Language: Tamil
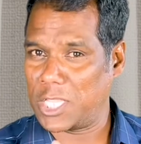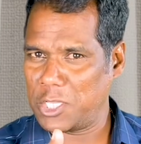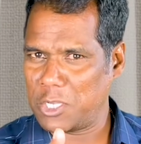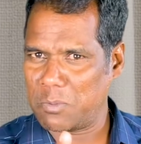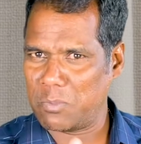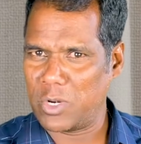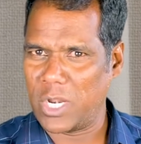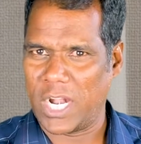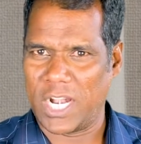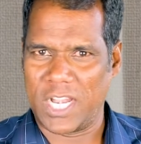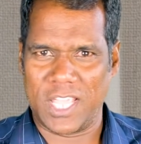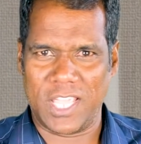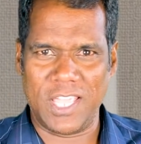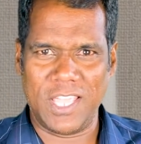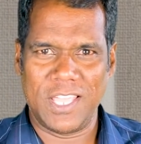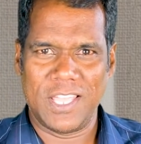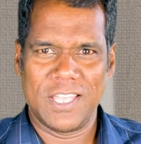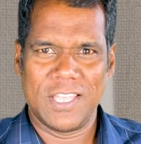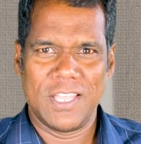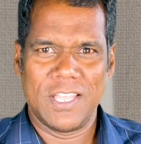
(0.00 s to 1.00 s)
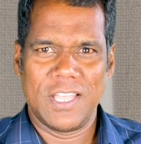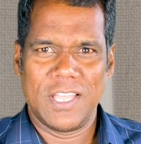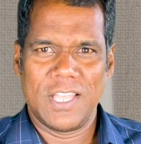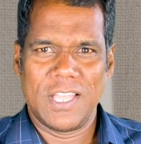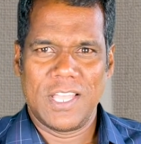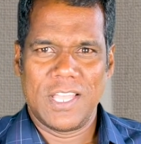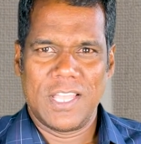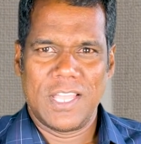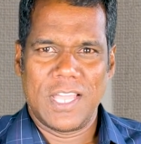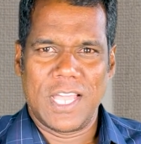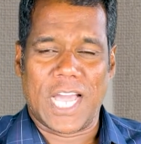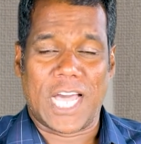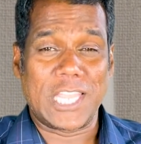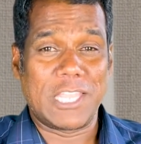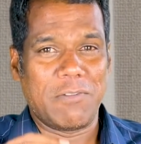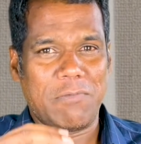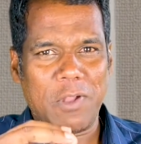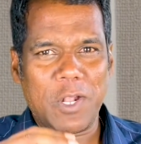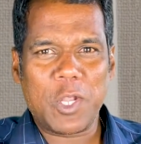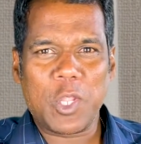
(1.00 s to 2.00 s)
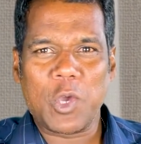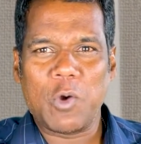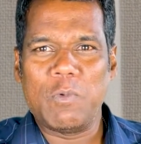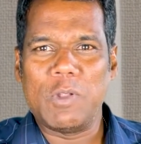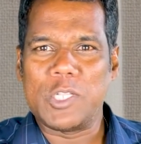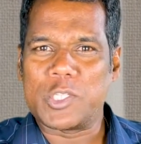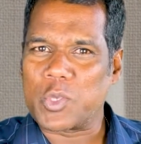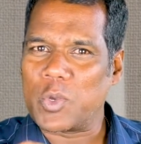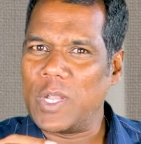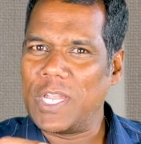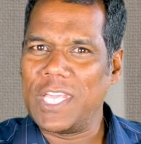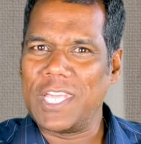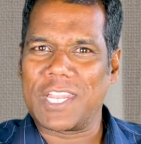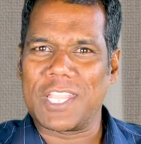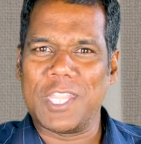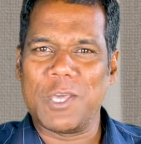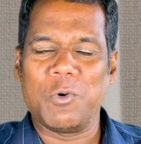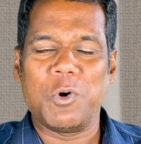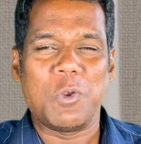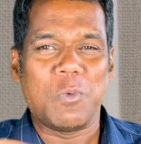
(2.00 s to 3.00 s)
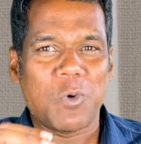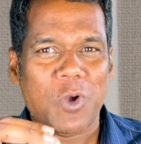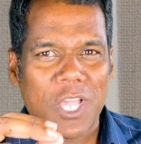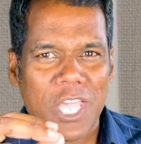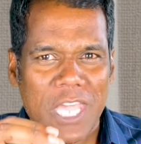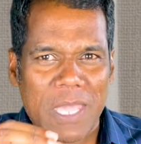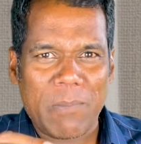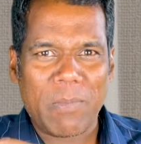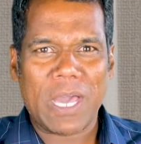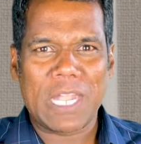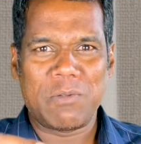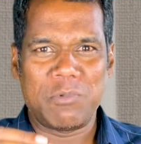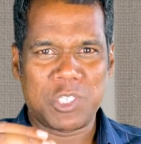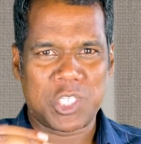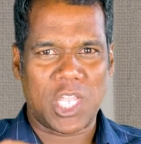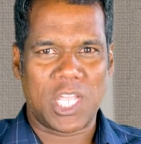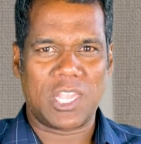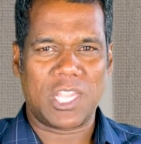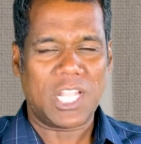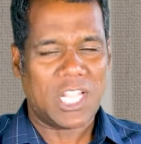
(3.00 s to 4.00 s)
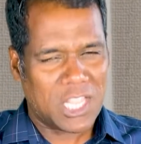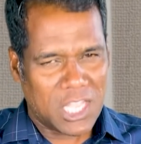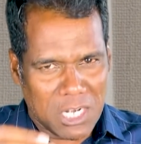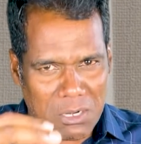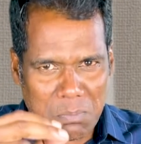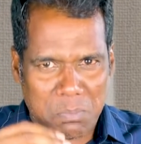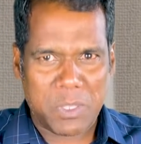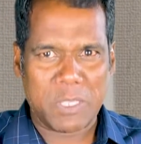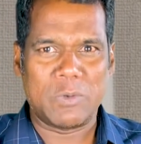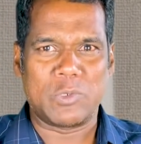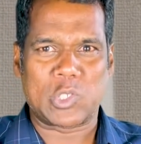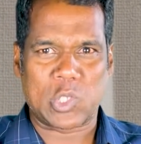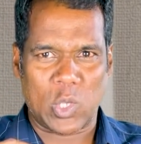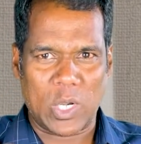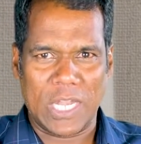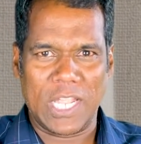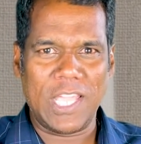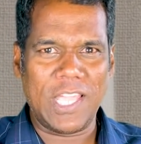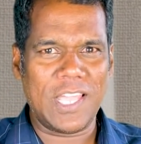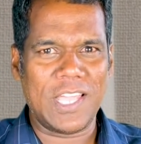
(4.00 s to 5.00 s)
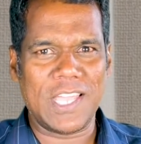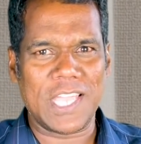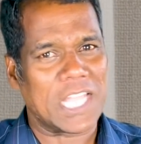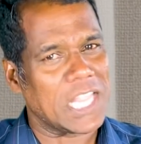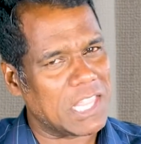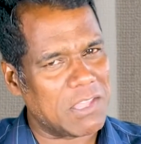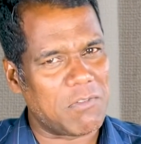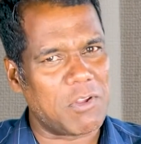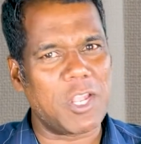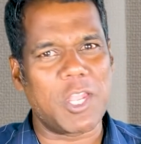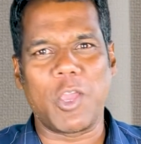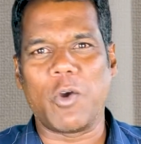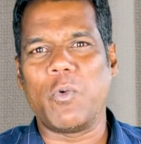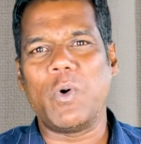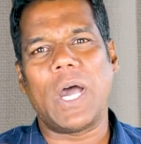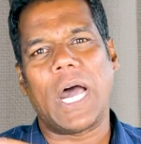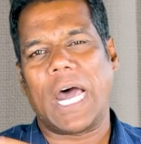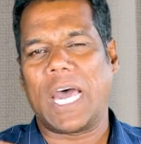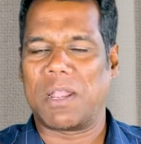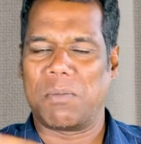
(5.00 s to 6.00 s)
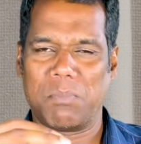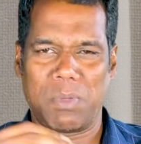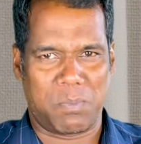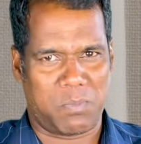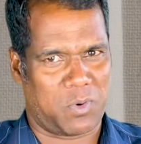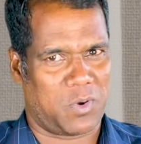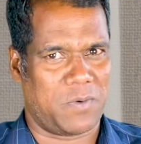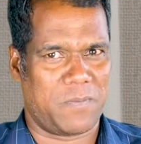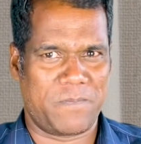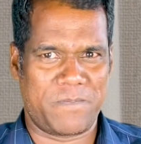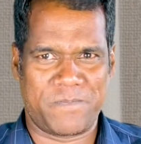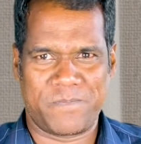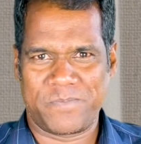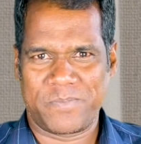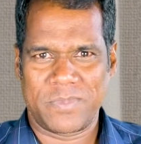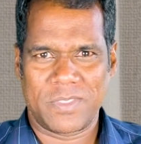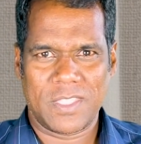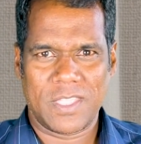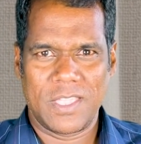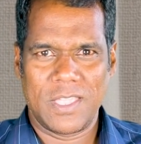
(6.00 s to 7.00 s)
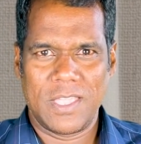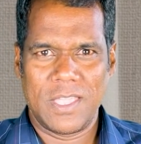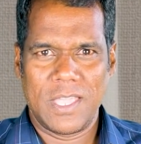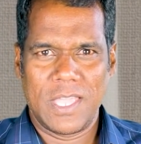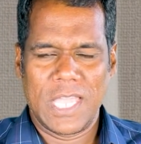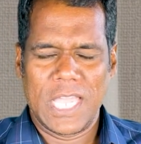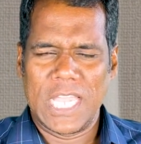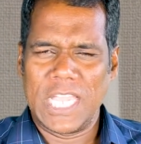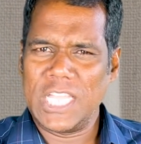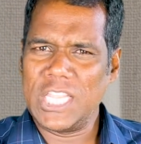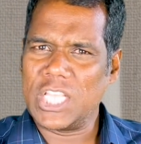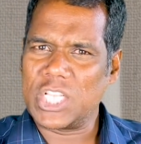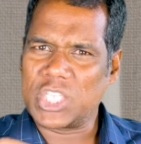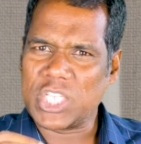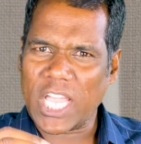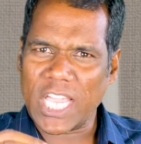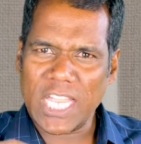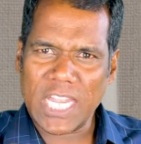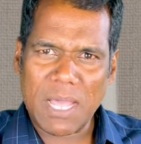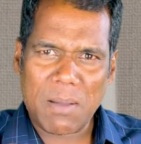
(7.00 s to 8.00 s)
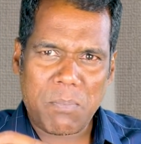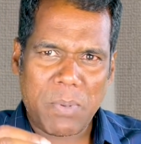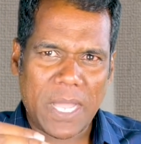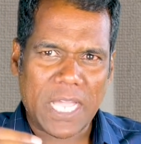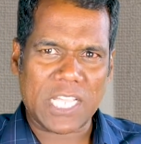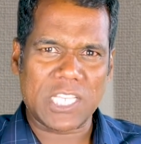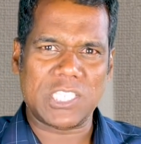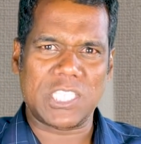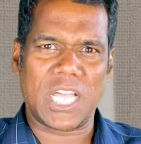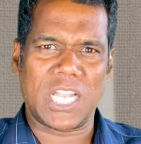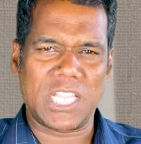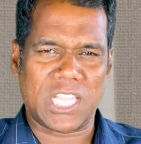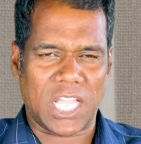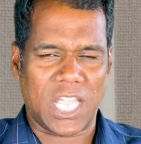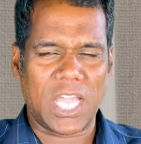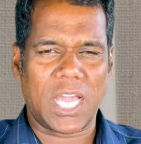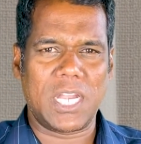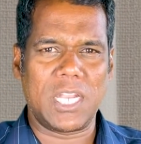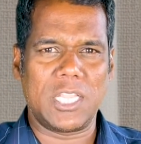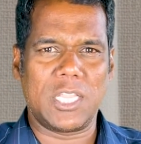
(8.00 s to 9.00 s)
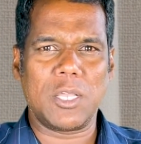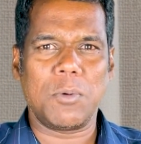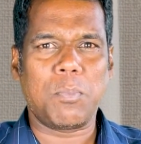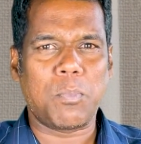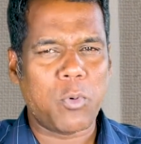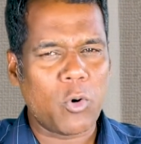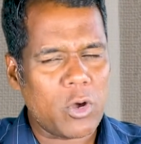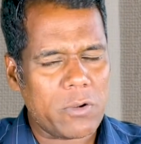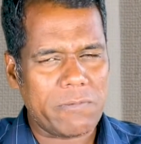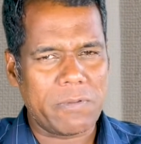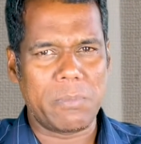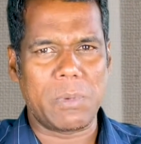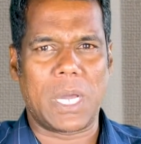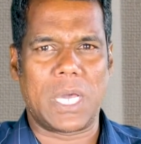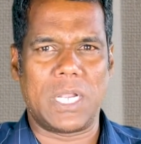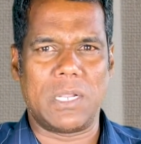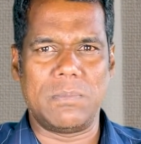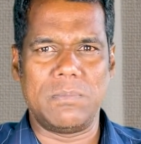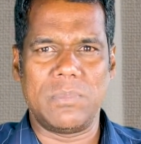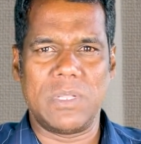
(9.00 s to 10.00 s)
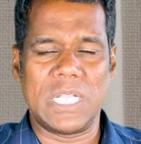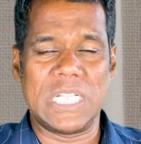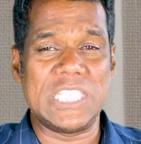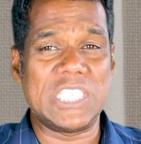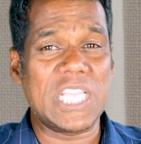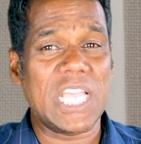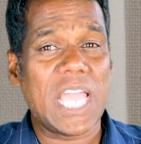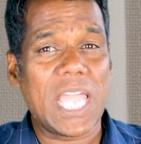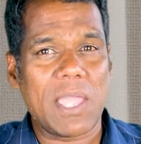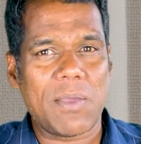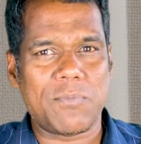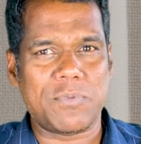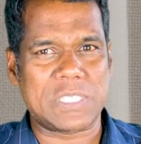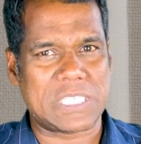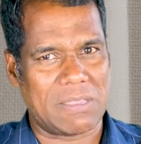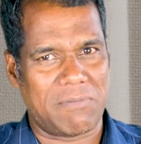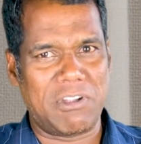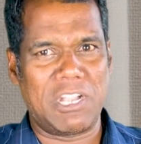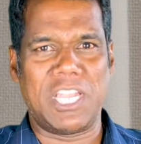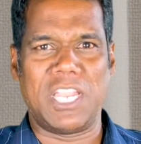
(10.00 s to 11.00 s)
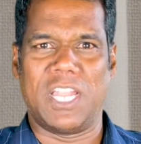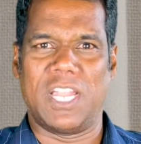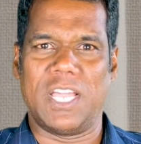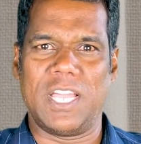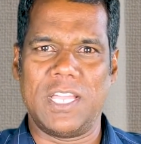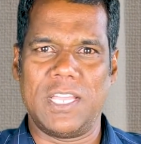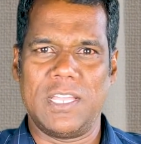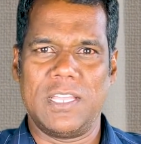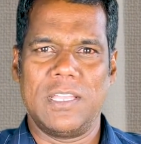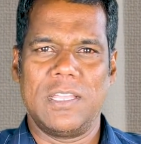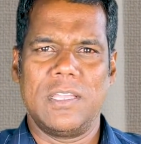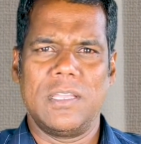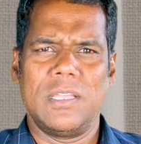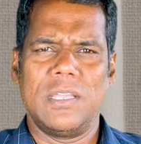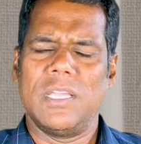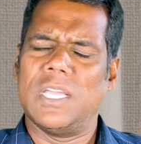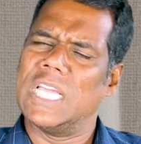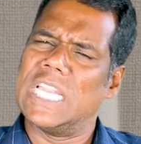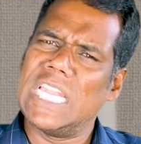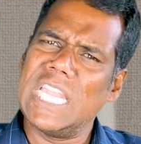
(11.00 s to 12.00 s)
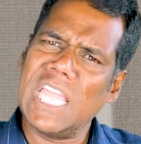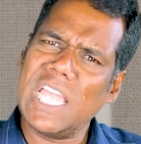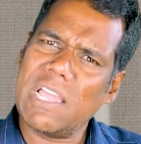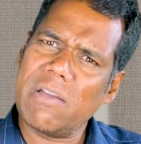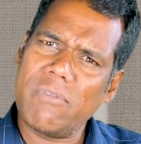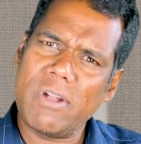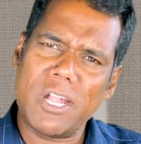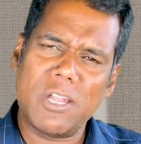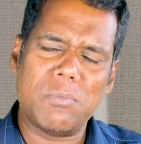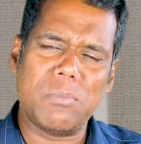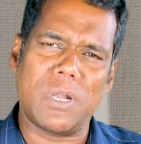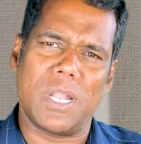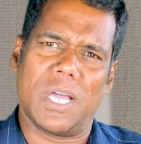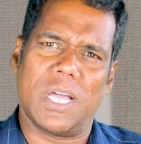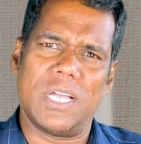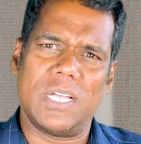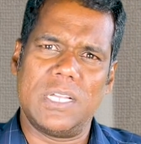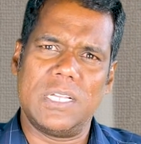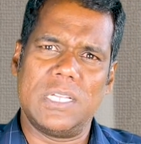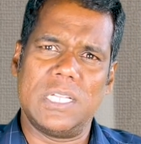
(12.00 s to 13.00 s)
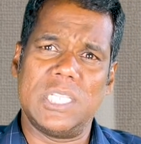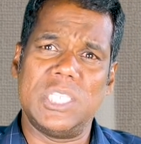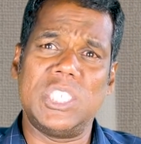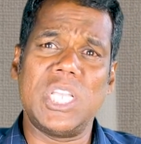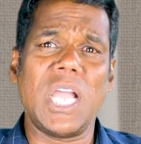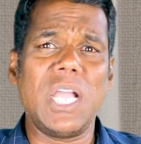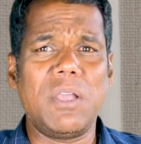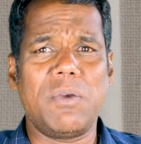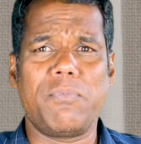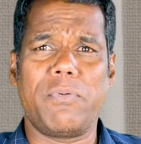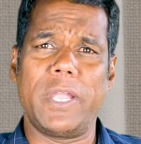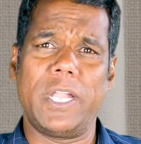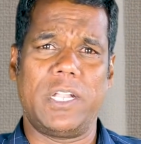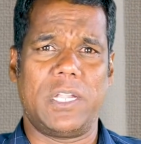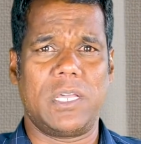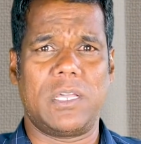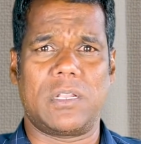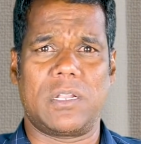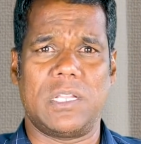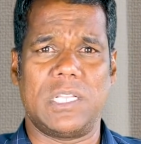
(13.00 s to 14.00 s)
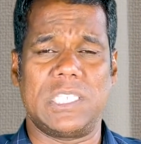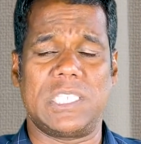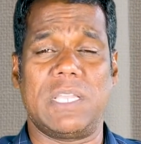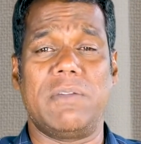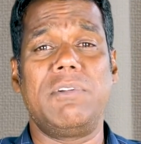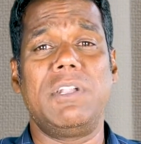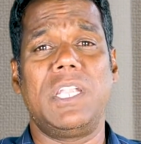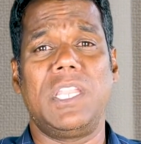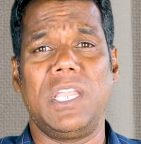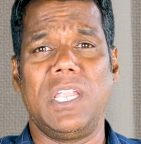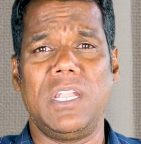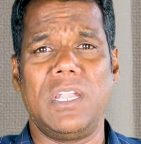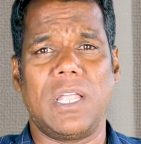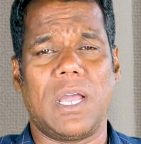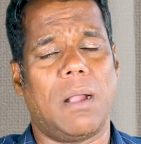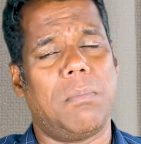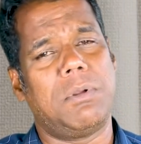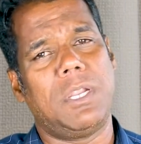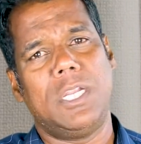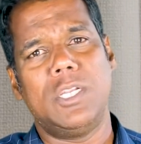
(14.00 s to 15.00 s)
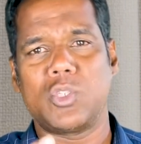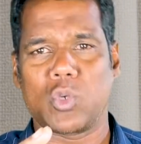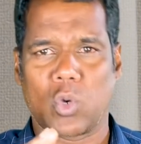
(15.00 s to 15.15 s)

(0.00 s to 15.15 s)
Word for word: அதுக்கு முன்னாடி அந்த வீடியோவில் சொல்லி இருந்த ஒரு முக்கியமான விஷயத்தை திருப்பியும் சொல்லி இந்த வீடியோவை ஆரம்பிப்போம் இந்த சைனா பாகிஸ்தான் தயாரித்த போர் விமானம் ஜேஎஃப் செவன்டீனை நீங்கள் வேணும்னா ஜங்க் ஃபைட்டர் செவன்டீன் அப்படின்னு